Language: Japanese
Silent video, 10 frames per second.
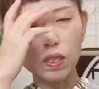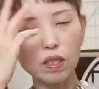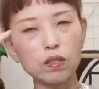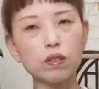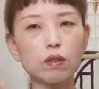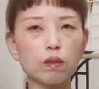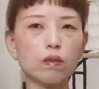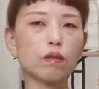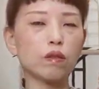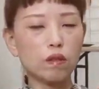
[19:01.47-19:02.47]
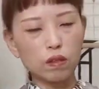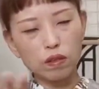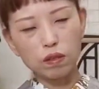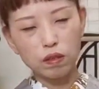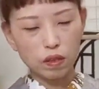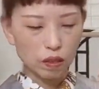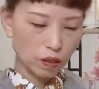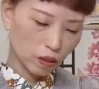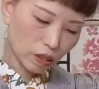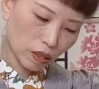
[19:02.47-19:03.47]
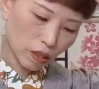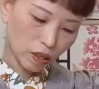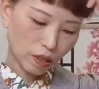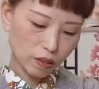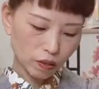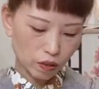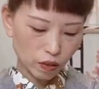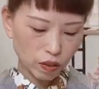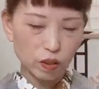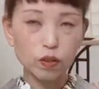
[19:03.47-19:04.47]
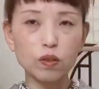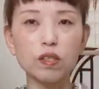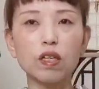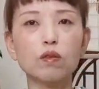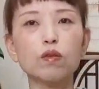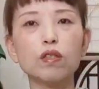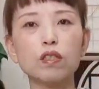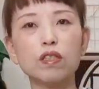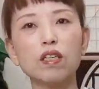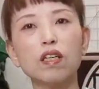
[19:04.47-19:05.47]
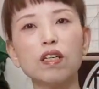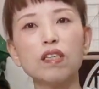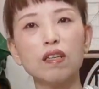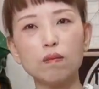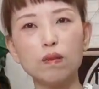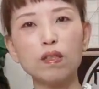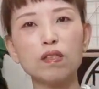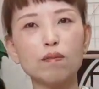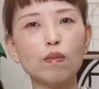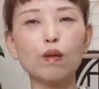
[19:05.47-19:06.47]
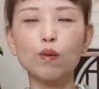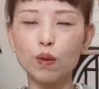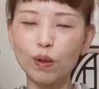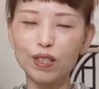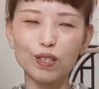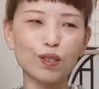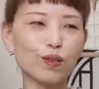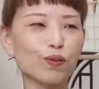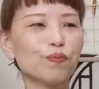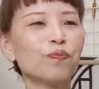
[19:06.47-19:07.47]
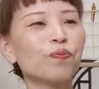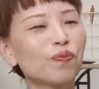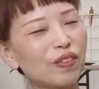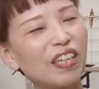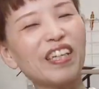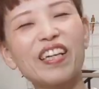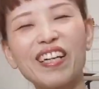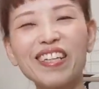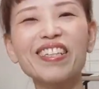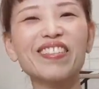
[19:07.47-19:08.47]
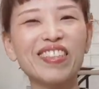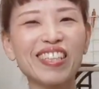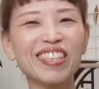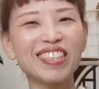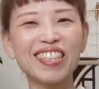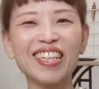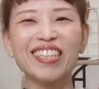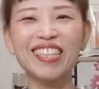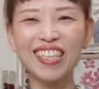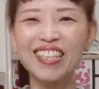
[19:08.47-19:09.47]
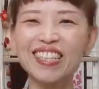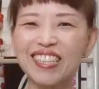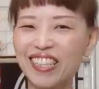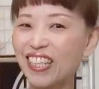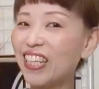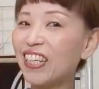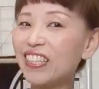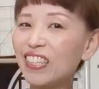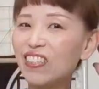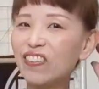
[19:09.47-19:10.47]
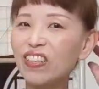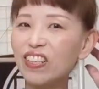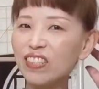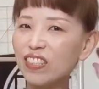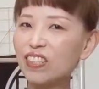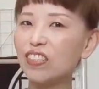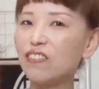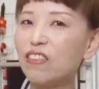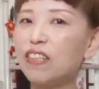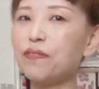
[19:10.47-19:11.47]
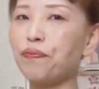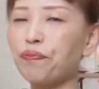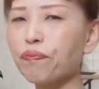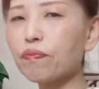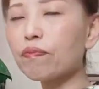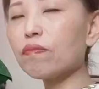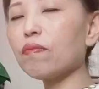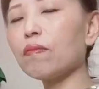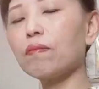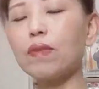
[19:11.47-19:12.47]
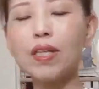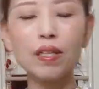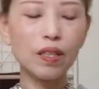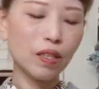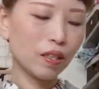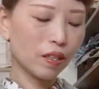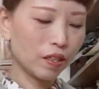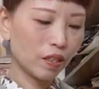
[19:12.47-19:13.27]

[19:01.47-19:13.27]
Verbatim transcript: でねスッスッスッってずりながら歩くには非常に楽しい旅です。まあこれはちょっとなんか感覚なんで伝えづらいですね。で、今日かんざしは前